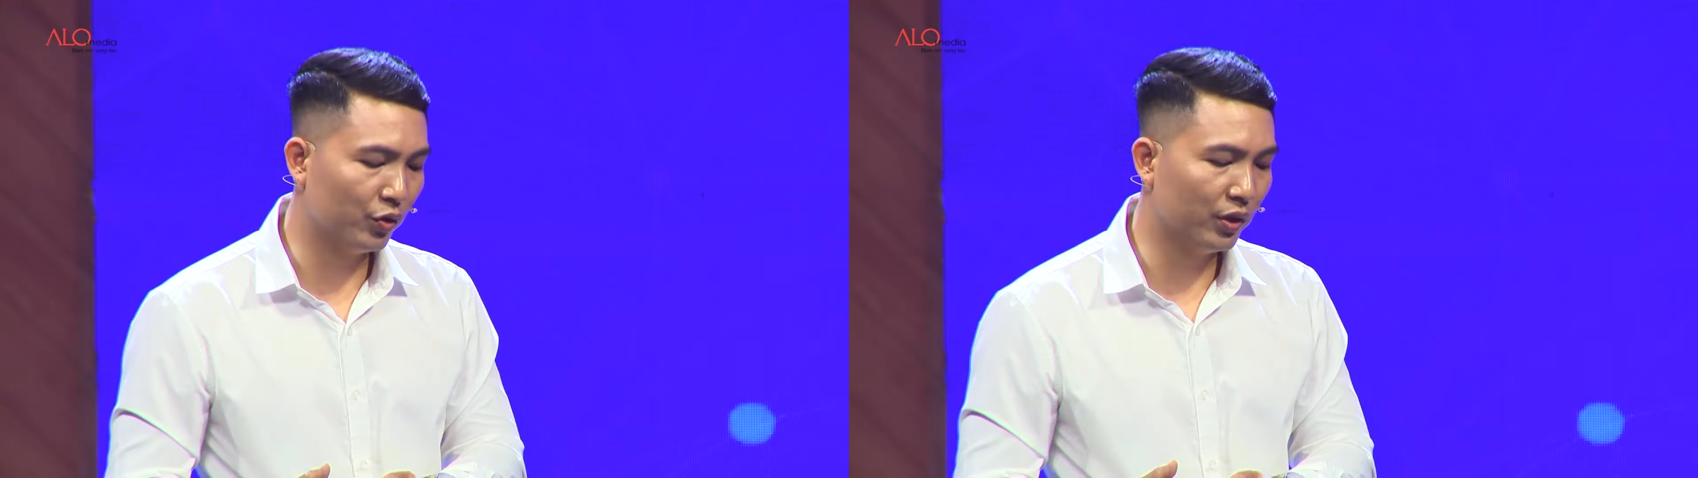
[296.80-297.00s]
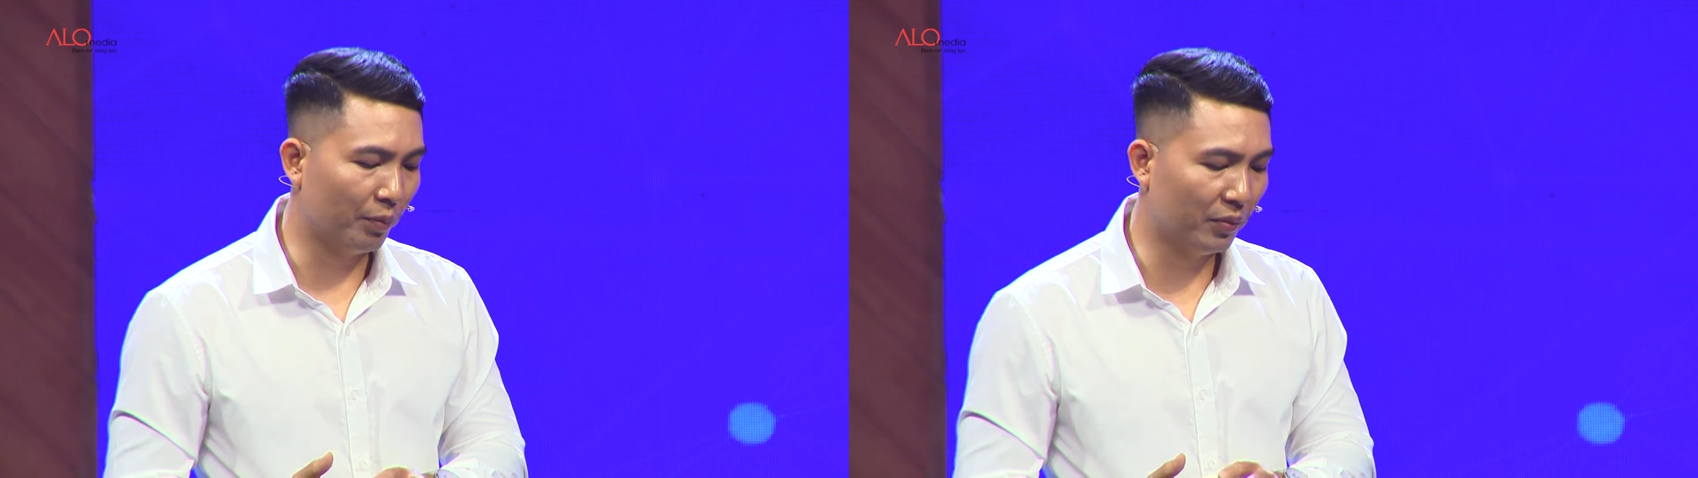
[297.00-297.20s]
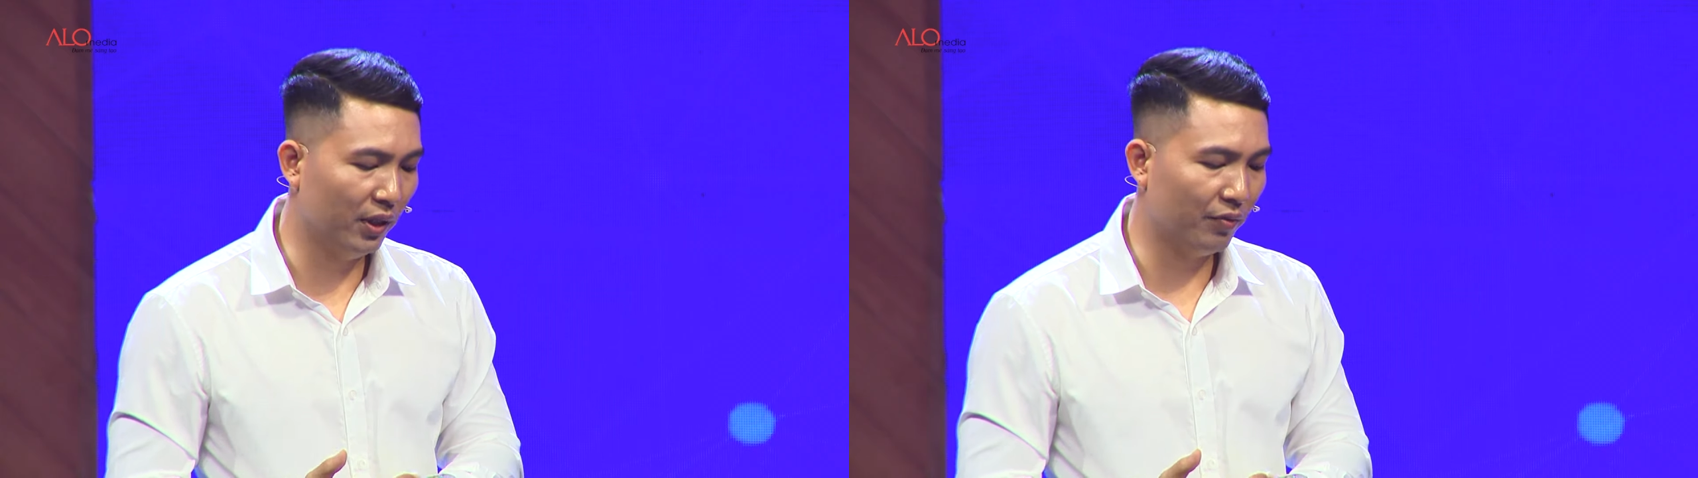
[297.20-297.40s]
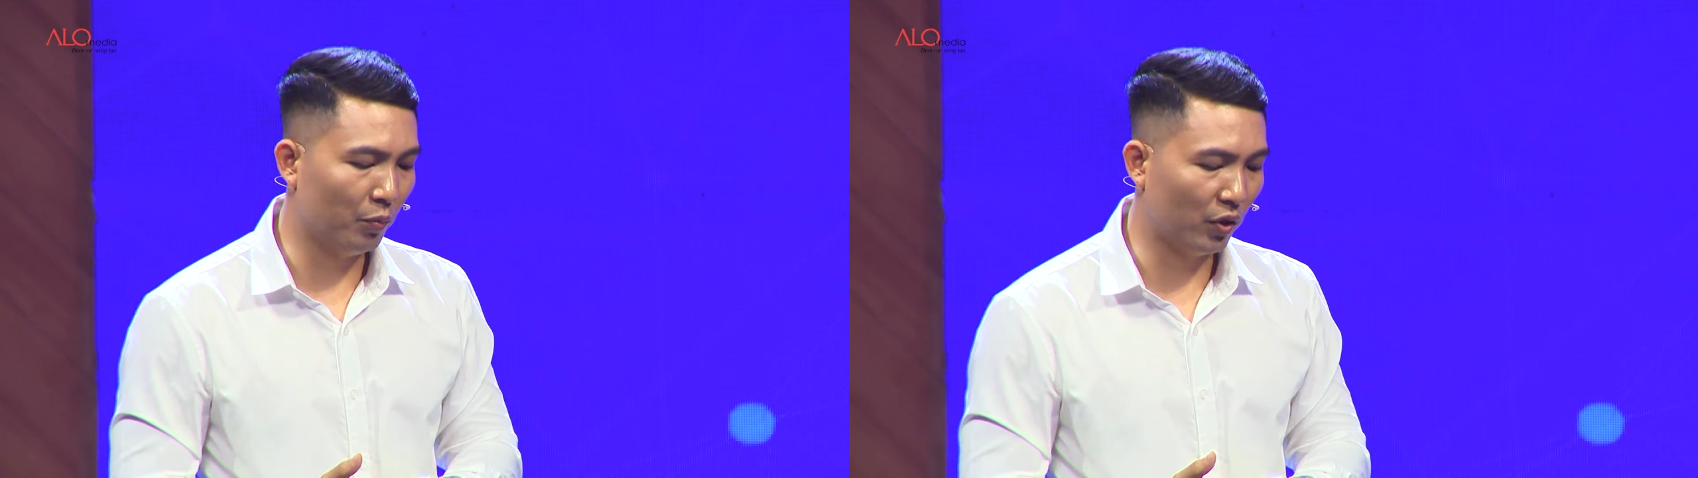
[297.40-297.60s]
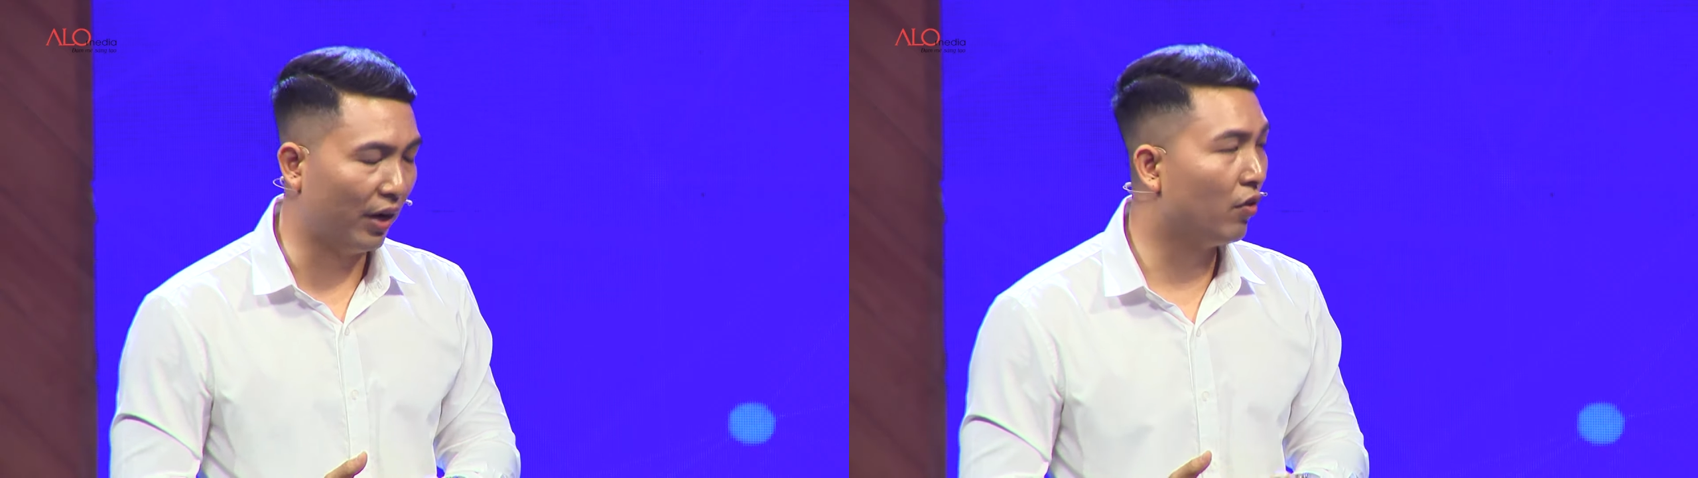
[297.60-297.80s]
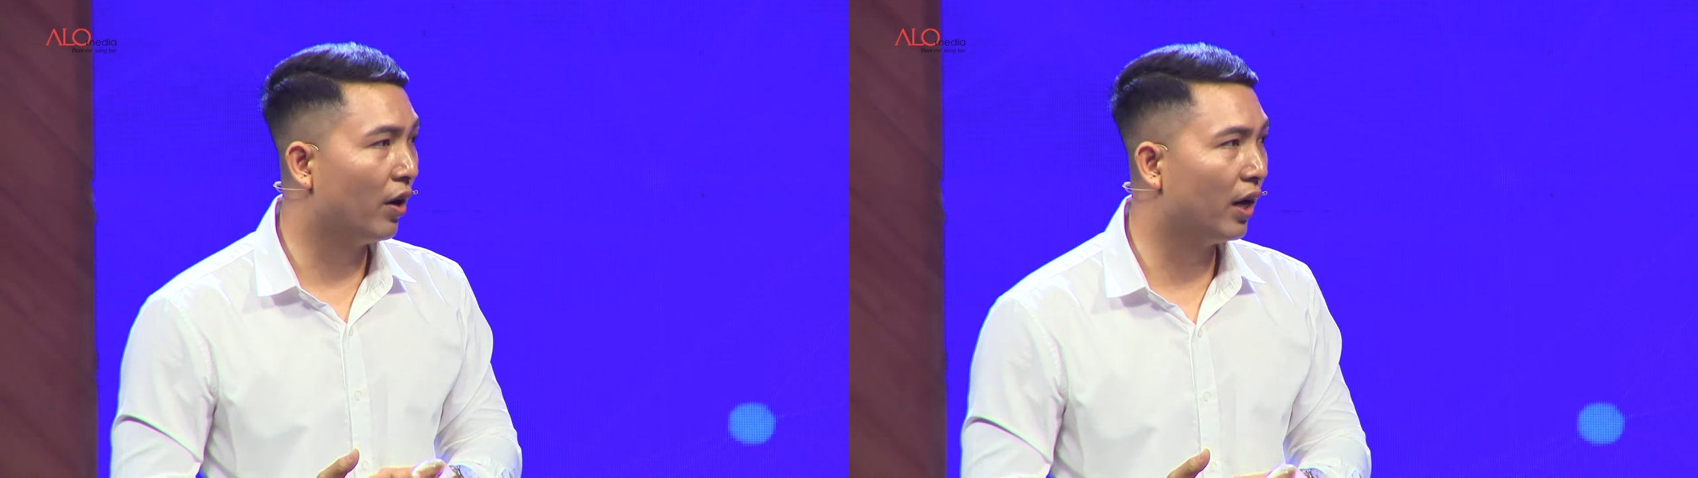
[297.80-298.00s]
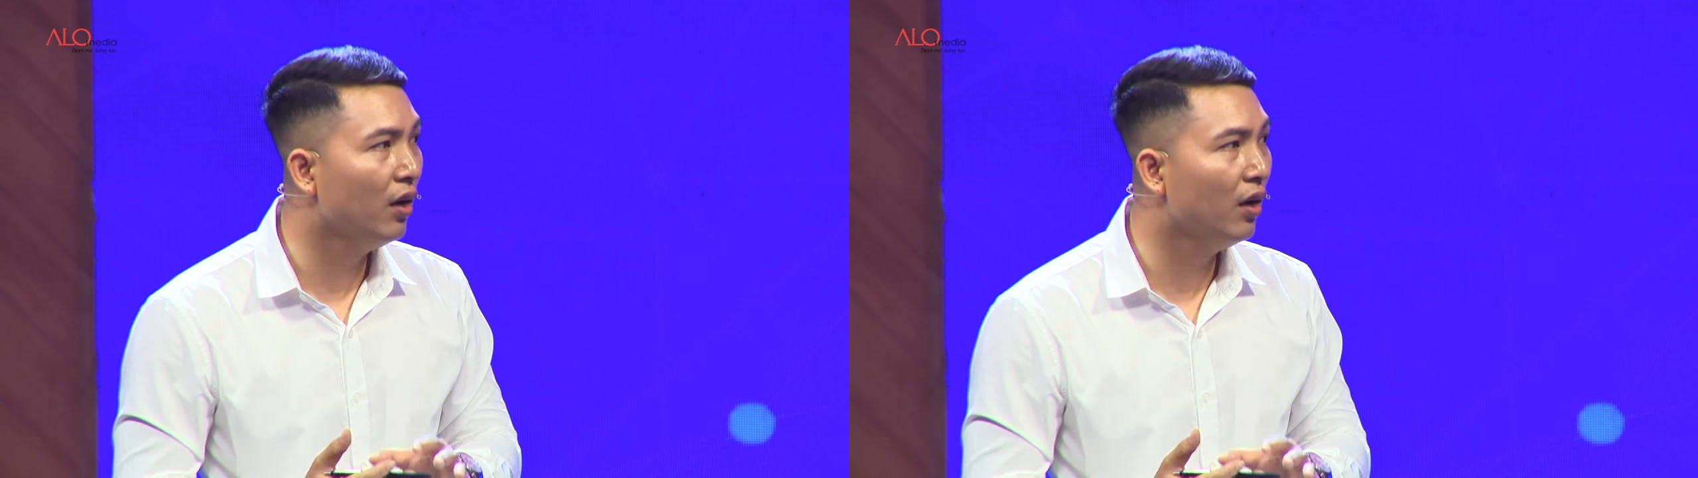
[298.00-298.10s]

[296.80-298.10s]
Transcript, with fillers: cho doanh nghiệp đi vào một cái khó khăn